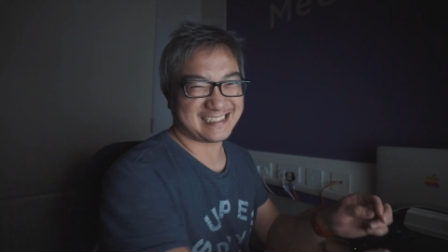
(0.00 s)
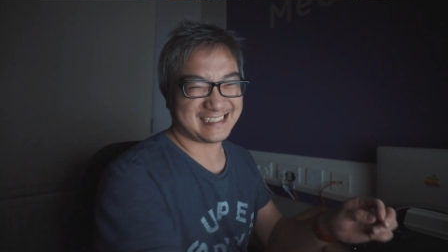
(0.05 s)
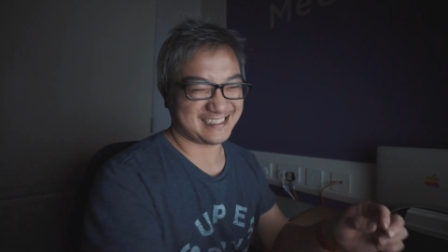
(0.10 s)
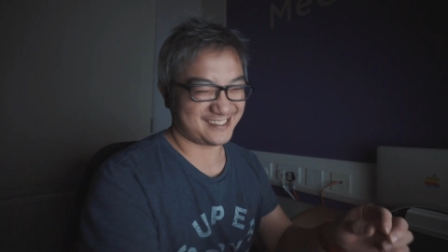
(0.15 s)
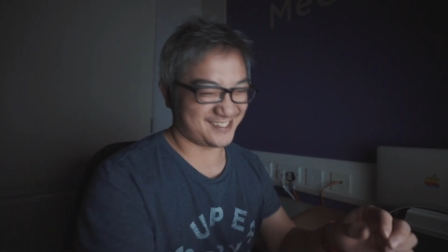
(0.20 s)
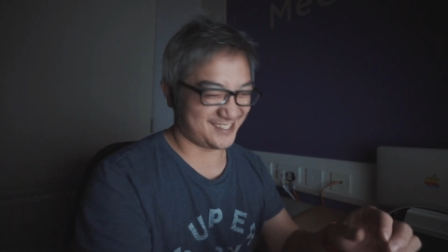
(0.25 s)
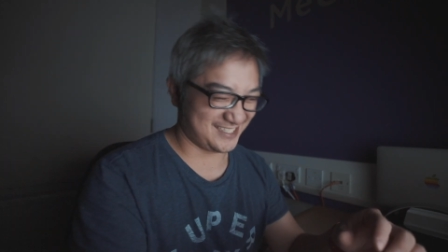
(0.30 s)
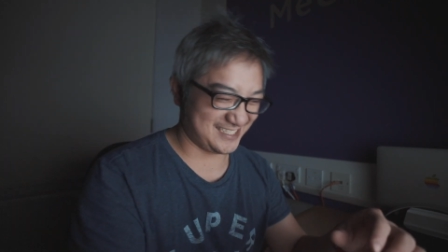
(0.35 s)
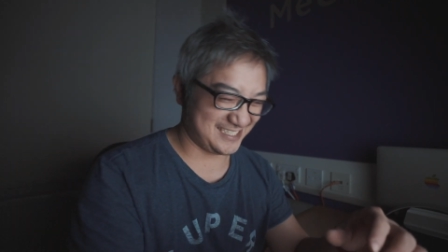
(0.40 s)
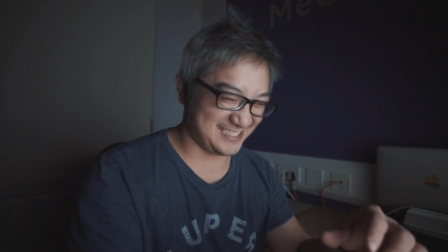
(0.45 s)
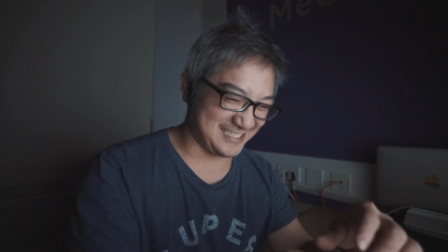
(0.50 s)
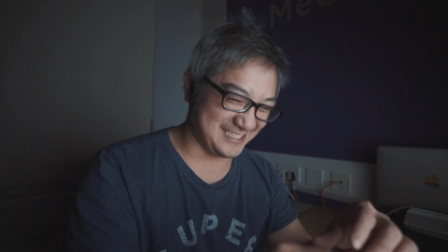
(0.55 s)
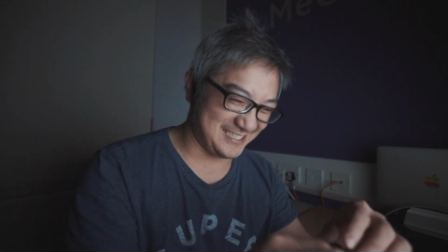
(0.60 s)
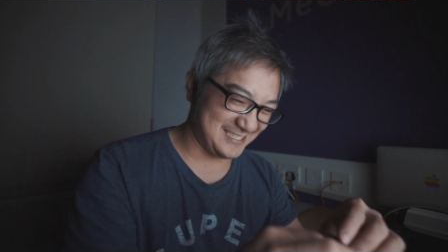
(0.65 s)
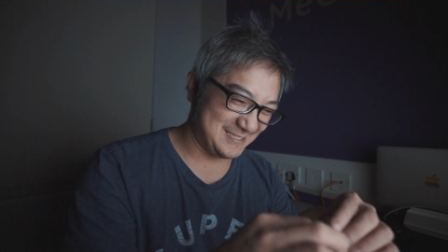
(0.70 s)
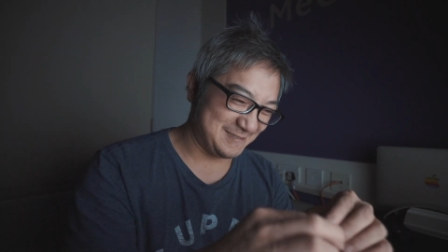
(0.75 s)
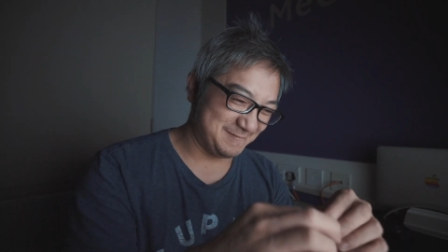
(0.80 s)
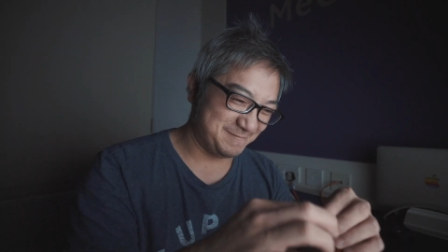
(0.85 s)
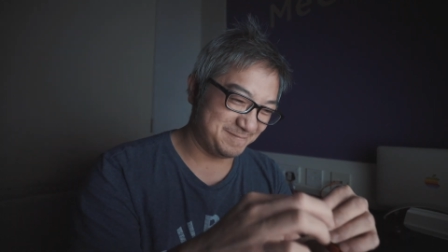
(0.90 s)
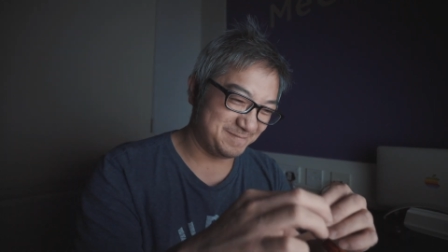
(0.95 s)
的东西。
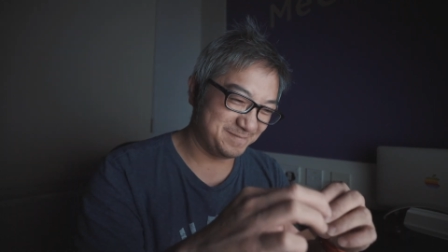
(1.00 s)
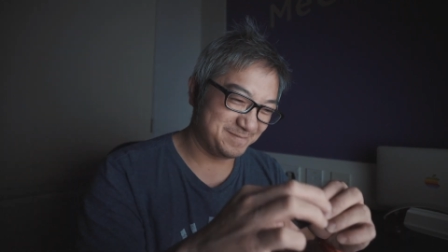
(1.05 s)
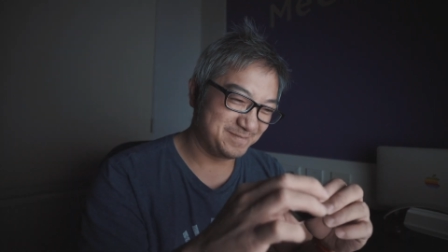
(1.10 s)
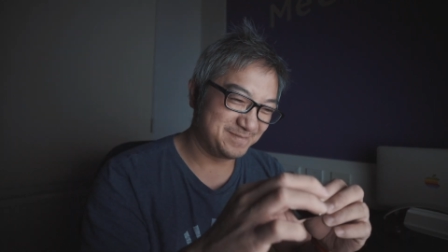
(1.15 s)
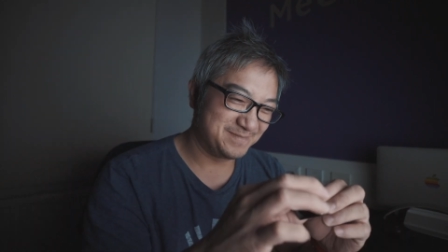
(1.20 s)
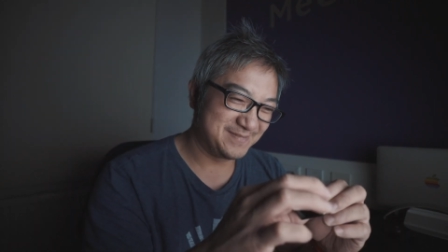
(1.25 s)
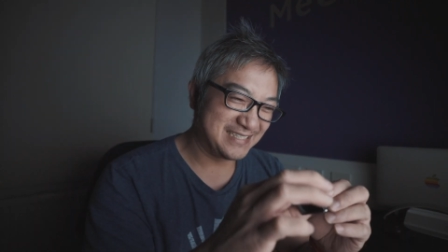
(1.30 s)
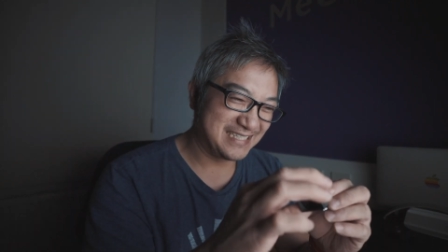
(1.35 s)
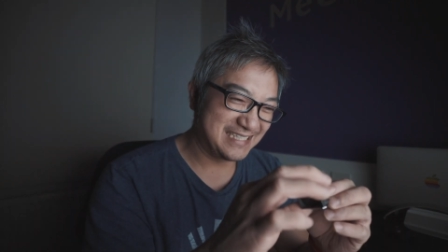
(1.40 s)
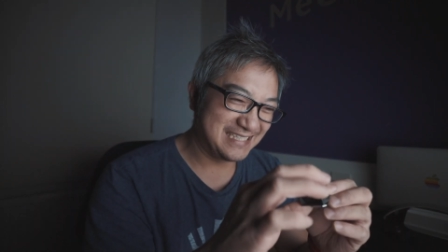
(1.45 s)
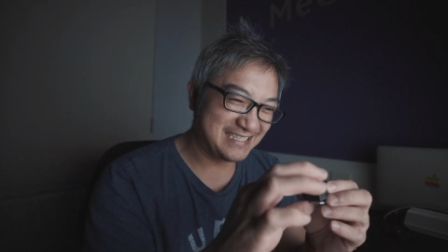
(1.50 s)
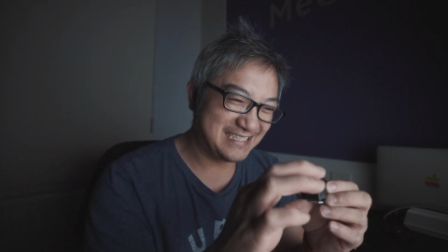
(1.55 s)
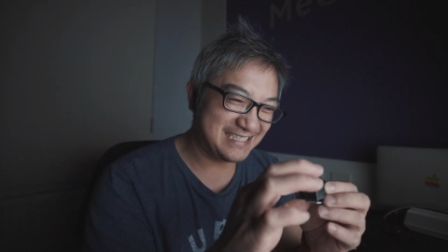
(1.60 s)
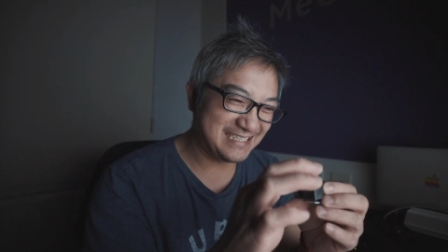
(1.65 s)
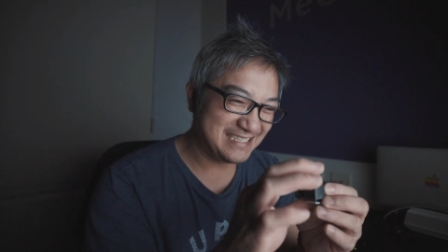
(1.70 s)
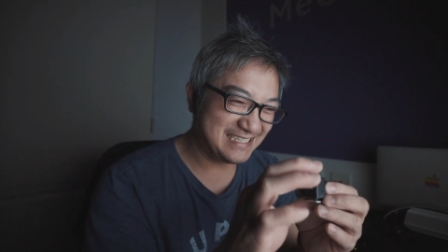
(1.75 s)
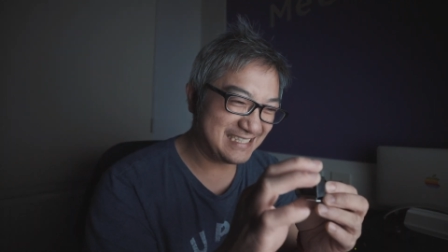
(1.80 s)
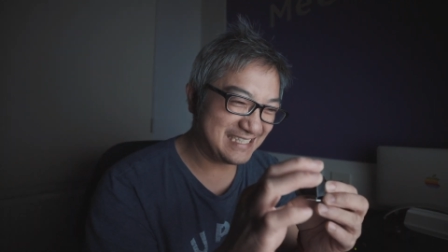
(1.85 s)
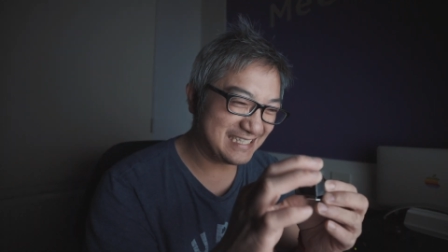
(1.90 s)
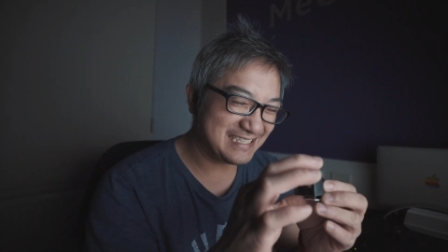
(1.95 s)

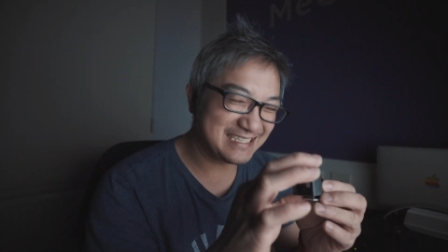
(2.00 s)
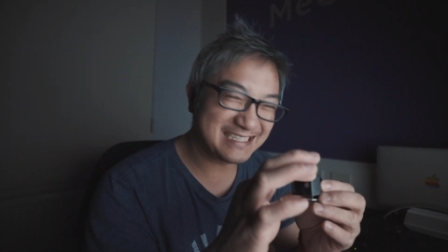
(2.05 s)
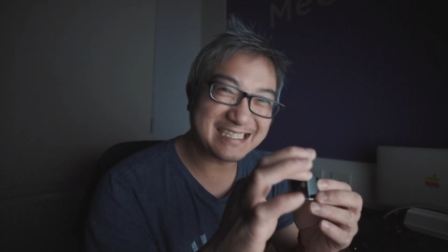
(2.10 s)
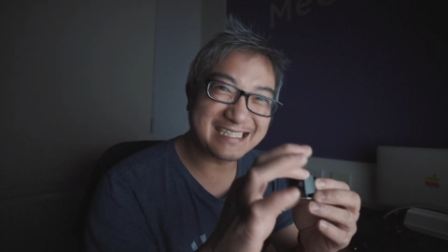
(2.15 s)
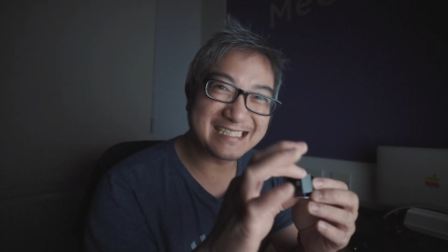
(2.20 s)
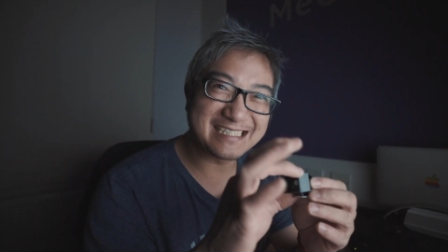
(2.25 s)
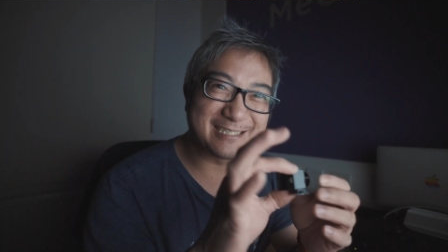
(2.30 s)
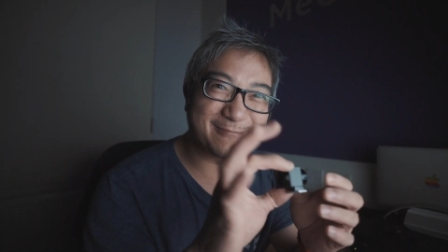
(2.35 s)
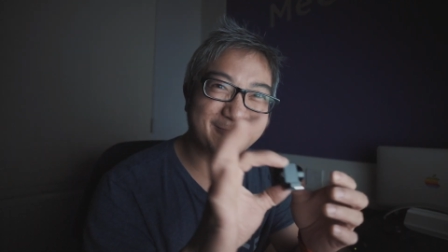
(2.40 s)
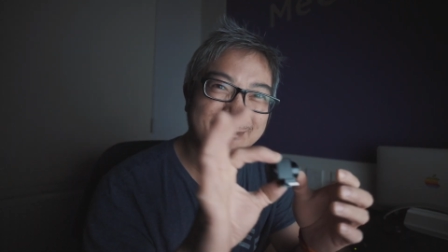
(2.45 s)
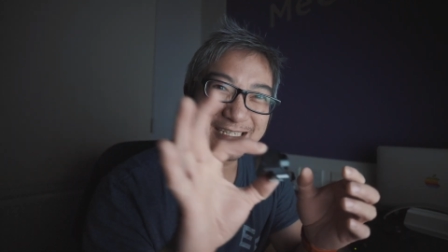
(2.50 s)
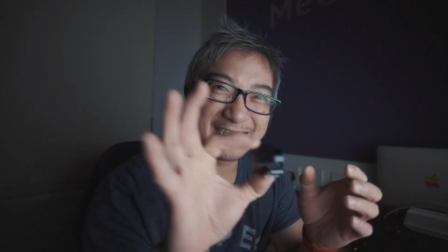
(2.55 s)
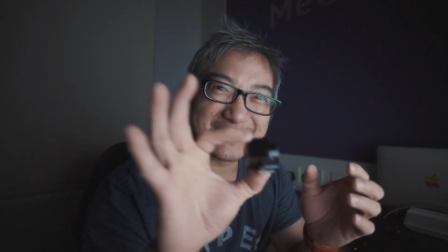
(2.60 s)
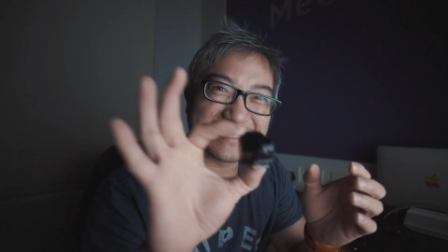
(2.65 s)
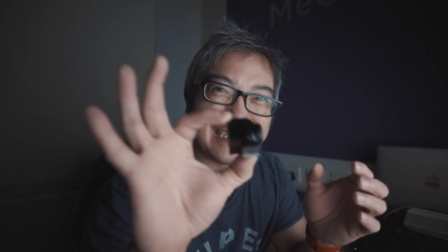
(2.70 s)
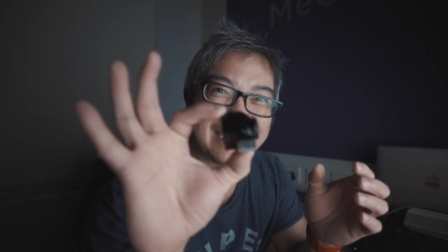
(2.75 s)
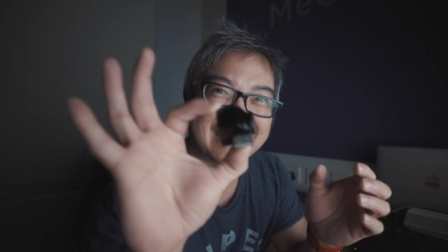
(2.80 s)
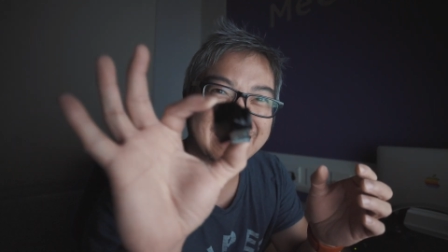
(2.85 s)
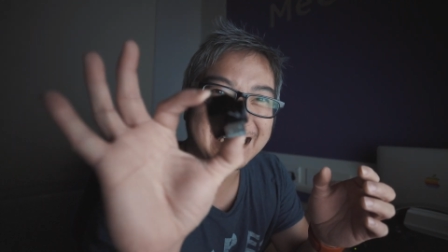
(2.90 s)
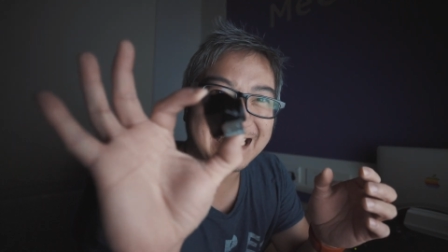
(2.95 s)
今天这个视频要
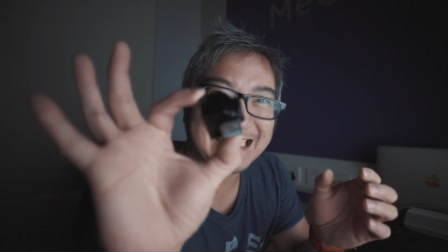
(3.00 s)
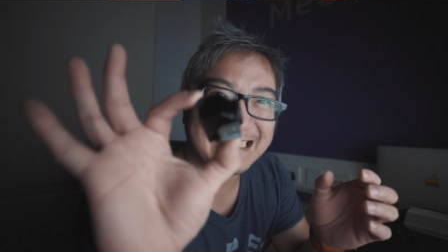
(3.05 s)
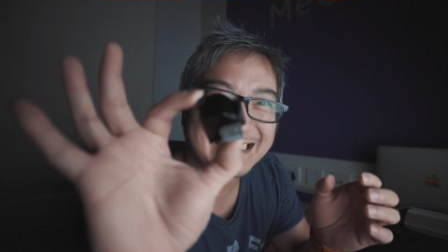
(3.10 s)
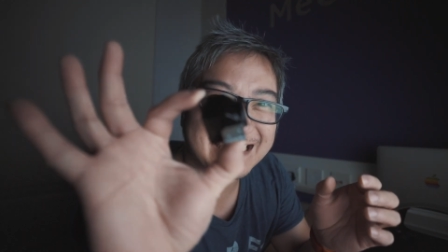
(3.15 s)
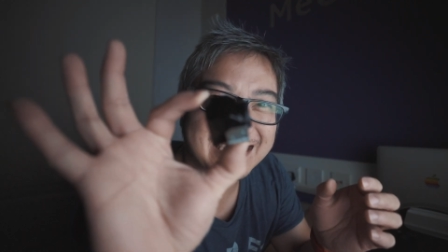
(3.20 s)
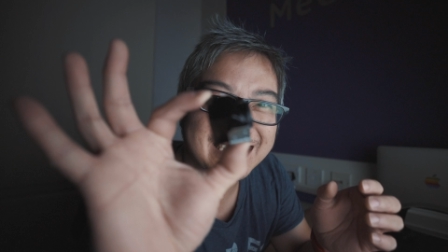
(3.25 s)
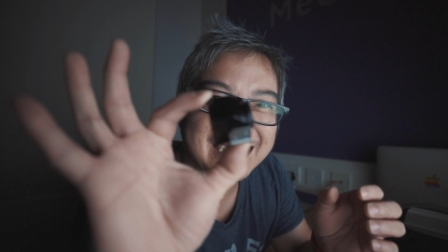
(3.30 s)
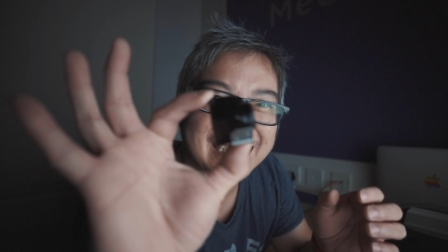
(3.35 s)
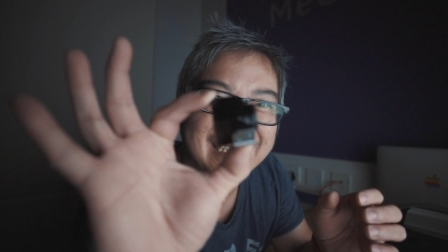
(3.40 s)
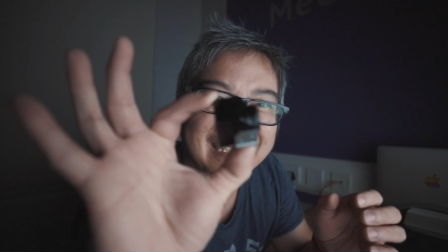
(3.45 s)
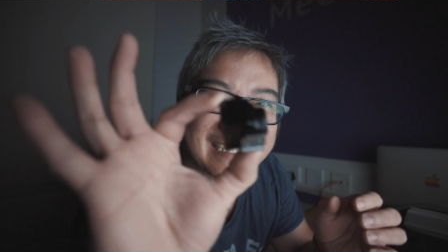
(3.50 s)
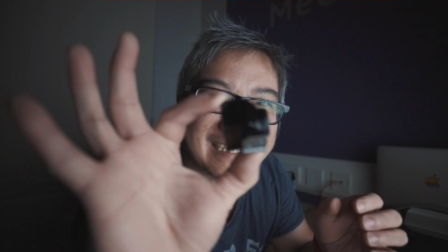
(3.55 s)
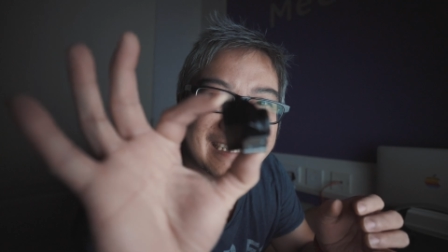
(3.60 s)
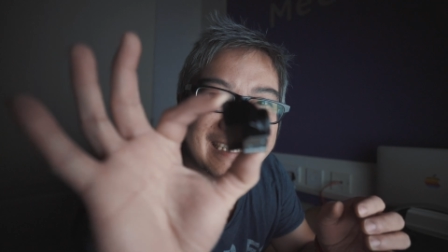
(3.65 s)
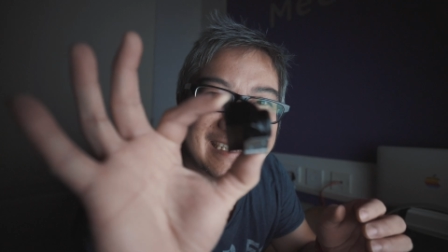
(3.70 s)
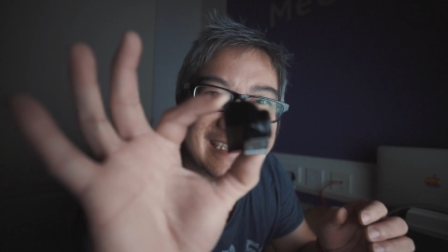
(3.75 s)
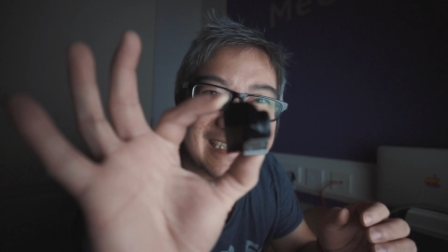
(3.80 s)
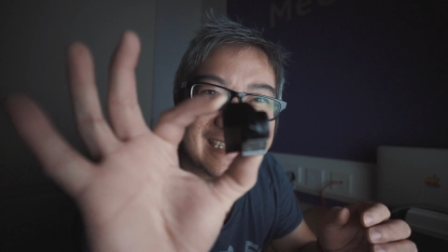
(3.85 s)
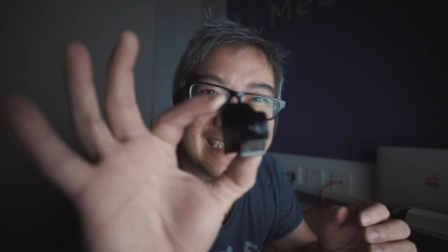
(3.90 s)
给大家看的是这一个